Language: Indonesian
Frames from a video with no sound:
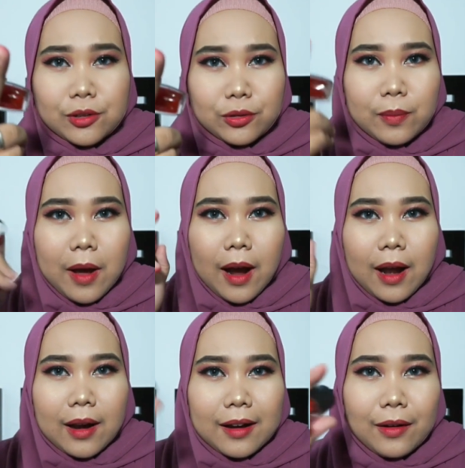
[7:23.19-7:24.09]
di
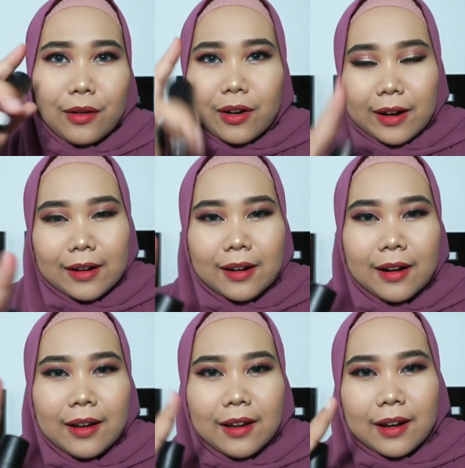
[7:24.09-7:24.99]
bakalan
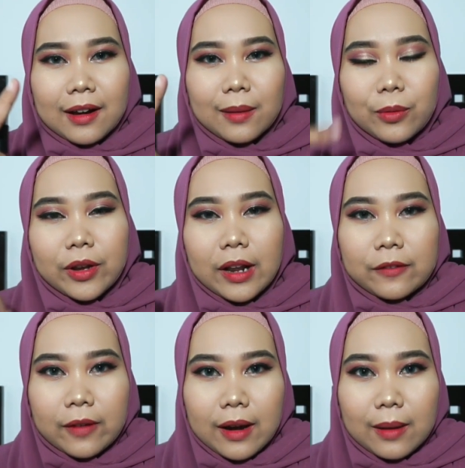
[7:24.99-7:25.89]
oranye karena mungkin
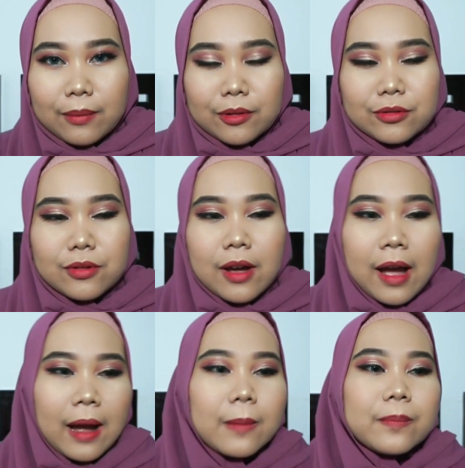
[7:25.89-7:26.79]
efek lampu
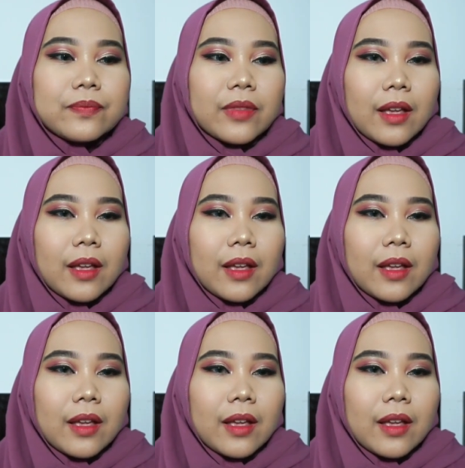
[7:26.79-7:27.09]
juga